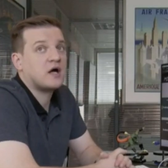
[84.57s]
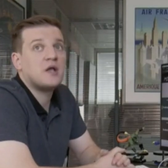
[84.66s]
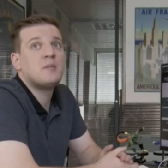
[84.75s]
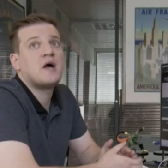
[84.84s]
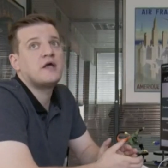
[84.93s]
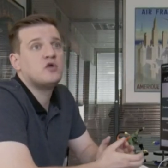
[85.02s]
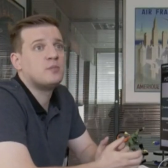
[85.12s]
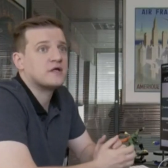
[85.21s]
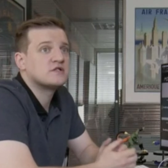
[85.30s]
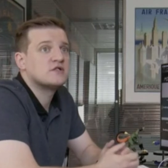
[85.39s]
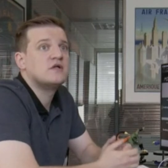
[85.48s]
raz-de-marée de
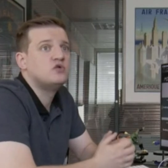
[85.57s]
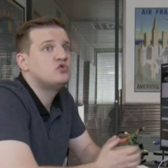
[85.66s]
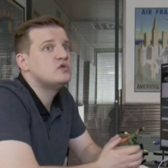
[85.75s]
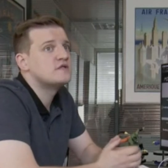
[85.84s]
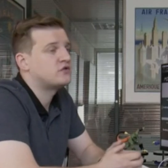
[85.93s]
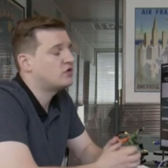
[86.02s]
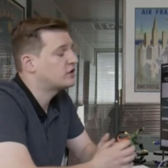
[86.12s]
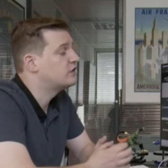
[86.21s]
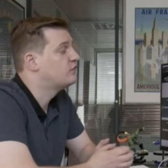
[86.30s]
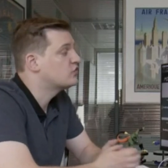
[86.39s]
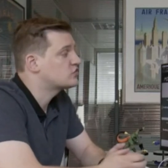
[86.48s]
personnes et d'utilisateurs
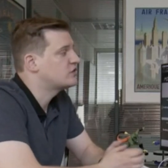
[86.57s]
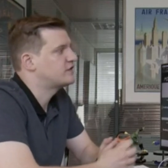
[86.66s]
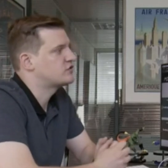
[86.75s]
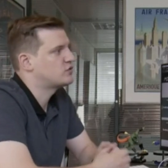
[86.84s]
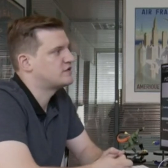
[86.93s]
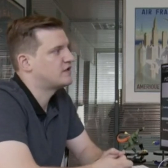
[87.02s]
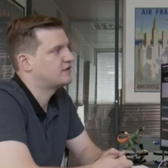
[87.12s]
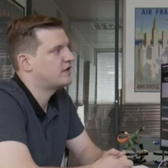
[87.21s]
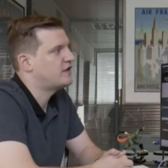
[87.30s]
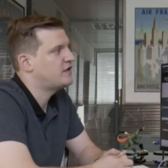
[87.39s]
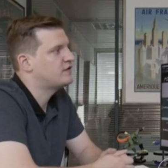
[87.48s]
qui vont se connecter sur le site
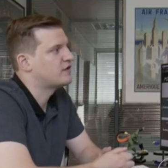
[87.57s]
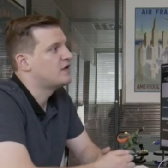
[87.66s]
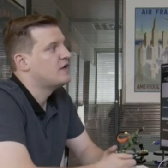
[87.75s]
Internet.